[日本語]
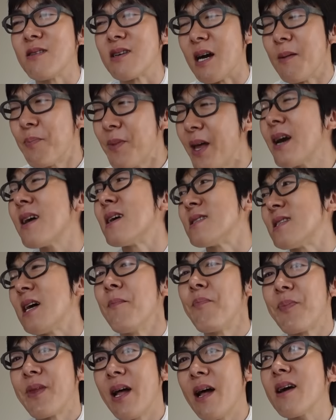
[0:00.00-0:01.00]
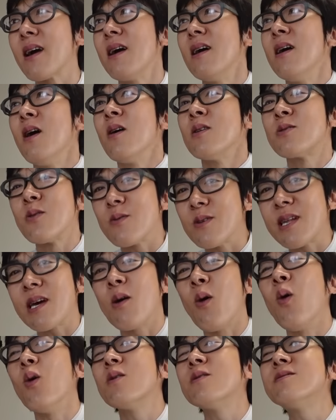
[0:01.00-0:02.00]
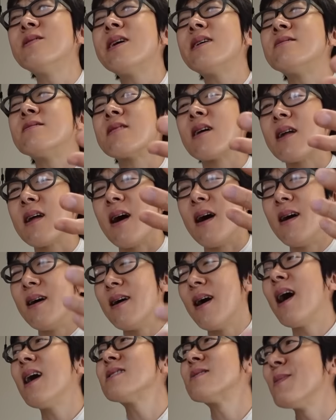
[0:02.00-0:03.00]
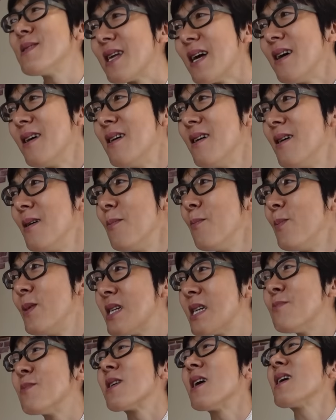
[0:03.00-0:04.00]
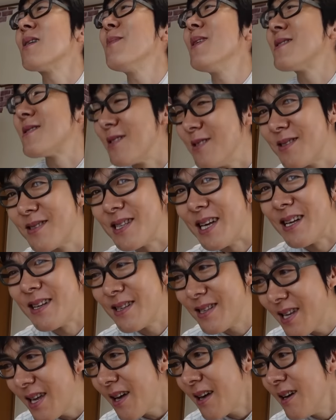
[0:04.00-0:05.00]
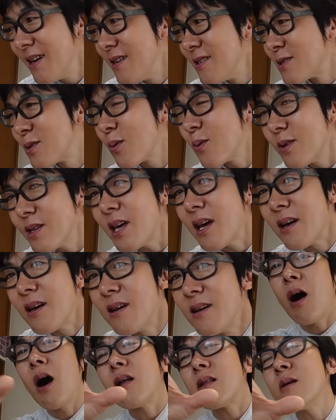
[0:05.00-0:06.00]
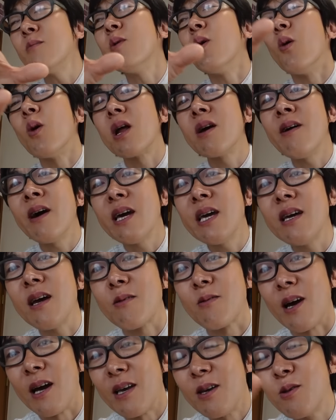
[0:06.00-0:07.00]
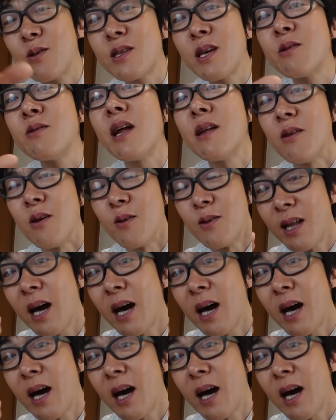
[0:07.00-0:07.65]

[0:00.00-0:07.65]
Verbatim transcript: というか、なんかさ、なんかそこでほぐれるから、あ、すいません、皆さんもかけますって言って、そこで、あ、でも俺はいいやとか言ってくれるのよ。